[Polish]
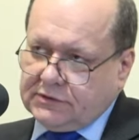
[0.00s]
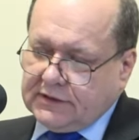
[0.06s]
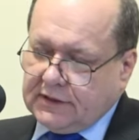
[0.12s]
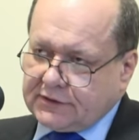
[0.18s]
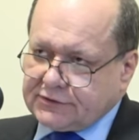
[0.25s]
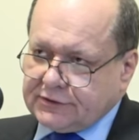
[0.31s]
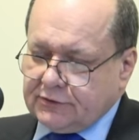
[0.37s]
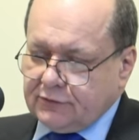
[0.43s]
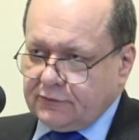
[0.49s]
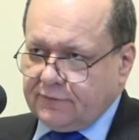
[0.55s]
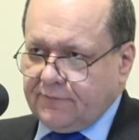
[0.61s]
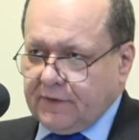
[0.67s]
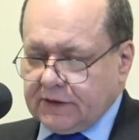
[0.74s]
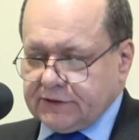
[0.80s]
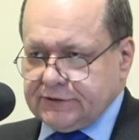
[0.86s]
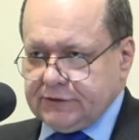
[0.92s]
inaczej,
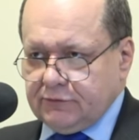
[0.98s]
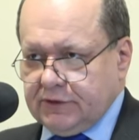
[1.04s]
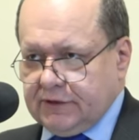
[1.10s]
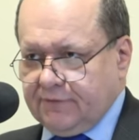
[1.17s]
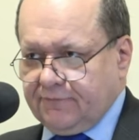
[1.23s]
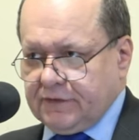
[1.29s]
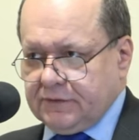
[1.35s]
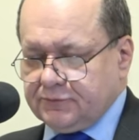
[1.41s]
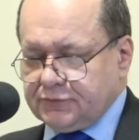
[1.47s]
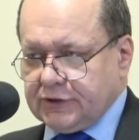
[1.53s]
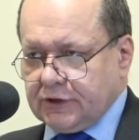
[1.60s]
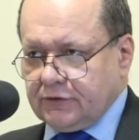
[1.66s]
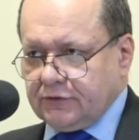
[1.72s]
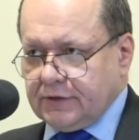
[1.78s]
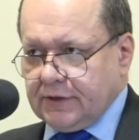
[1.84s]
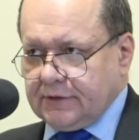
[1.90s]
utwierdziły ich w tym
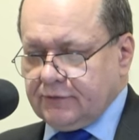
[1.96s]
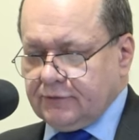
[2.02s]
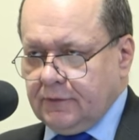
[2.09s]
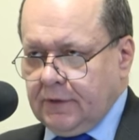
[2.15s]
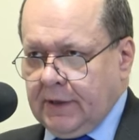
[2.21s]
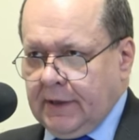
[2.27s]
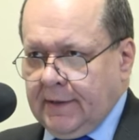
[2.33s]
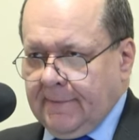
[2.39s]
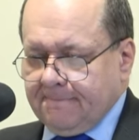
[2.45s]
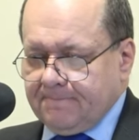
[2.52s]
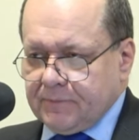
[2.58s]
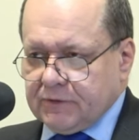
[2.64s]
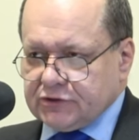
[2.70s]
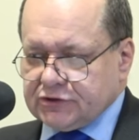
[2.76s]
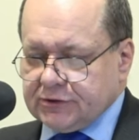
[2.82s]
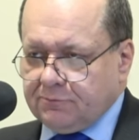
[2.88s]
przekonaniu,
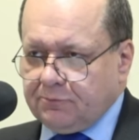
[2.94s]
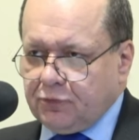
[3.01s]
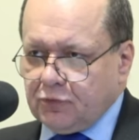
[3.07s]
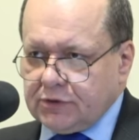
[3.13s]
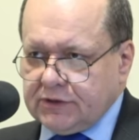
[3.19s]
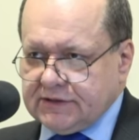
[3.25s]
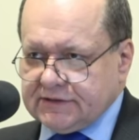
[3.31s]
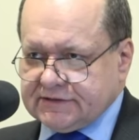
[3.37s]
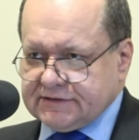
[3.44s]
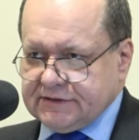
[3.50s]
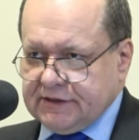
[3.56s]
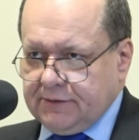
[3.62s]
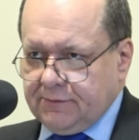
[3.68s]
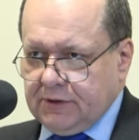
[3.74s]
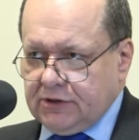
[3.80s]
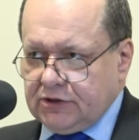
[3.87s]
że Bóg jest z
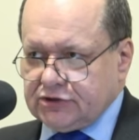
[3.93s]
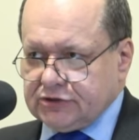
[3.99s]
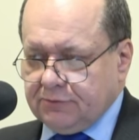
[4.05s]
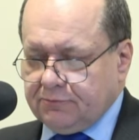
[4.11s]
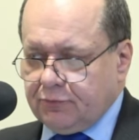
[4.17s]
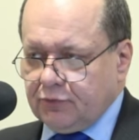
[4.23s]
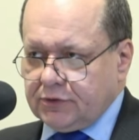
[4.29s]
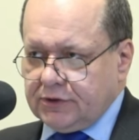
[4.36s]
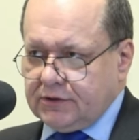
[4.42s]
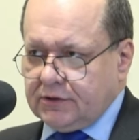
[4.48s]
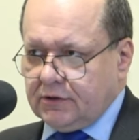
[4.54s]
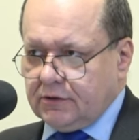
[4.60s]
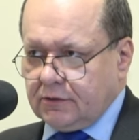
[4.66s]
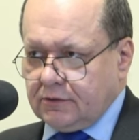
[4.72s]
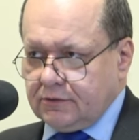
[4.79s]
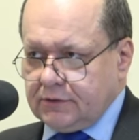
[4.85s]
nimi i że Bóg ich
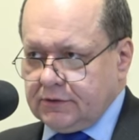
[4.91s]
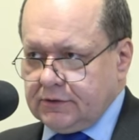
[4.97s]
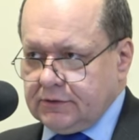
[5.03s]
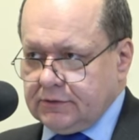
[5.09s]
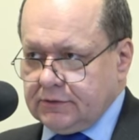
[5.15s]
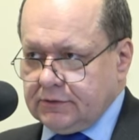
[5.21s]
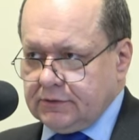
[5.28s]
ochroni.